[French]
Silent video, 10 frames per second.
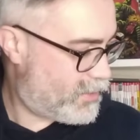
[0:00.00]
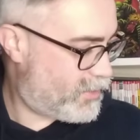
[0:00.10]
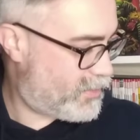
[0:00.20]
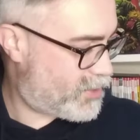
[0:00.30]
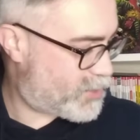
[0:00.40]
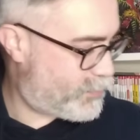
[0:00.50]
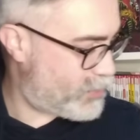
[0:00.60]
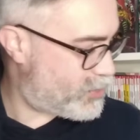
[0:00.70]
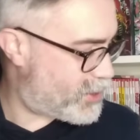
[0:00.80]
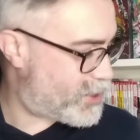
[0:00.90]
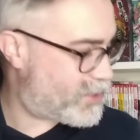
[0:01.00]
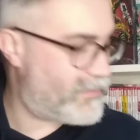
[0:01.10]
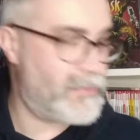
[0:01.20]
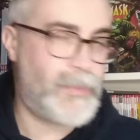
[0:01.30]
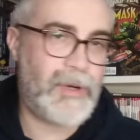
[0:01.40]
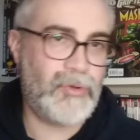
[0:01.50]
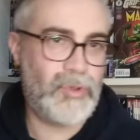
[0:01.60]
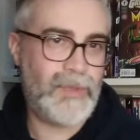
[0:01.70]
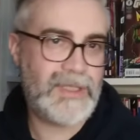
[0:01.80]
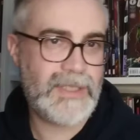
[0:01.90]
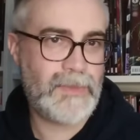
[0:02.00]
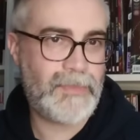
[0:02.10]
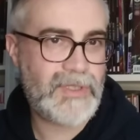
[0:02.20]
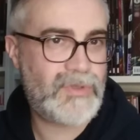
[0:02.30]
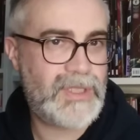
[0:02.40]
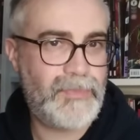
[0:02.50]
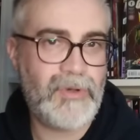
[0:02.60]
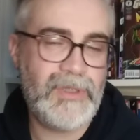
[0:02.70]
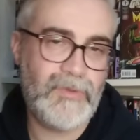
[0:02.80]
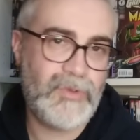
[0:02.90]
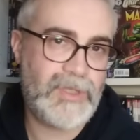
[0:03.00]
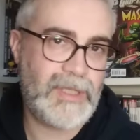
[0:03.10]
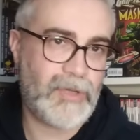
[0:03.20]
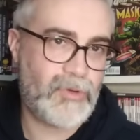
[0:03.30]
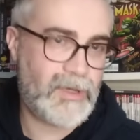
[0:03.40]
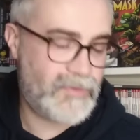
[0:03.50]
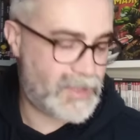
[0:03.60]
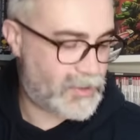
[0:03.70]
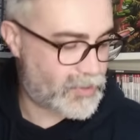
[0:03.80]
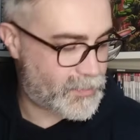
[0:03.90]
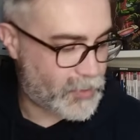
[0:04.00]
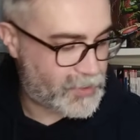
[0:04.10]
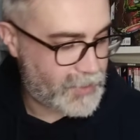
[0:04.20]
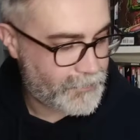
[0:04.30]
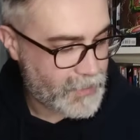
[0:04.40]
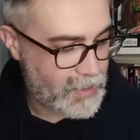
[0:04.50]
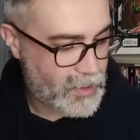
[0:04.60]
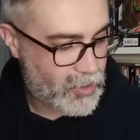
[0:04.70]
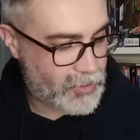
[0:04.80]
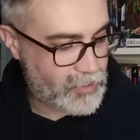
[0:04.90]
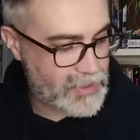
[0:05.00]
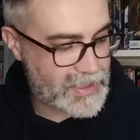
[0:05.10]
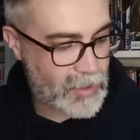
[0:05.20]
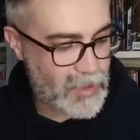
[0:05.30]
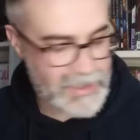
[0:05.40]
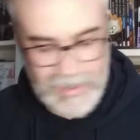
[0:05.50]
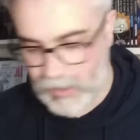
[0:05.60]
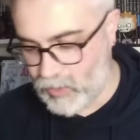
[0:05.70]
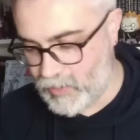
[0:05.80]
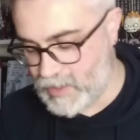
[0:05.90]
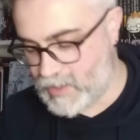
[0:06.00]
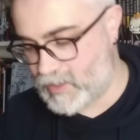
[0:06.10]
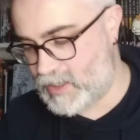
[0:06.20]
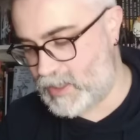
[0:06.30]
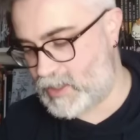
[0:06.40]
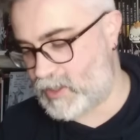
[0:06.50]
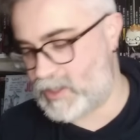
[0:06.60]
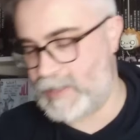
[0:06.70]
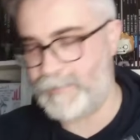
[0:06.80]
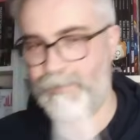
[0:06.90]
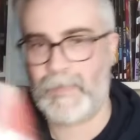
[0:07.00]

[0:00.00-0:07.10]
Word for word: Euh, Spawn, je l'achète vraiment par automatisme, hein, parce que c'est pas au niveau du scénario que là vous allez transporter. On a eu Star Wars Dark Droids aussi qui est sorti.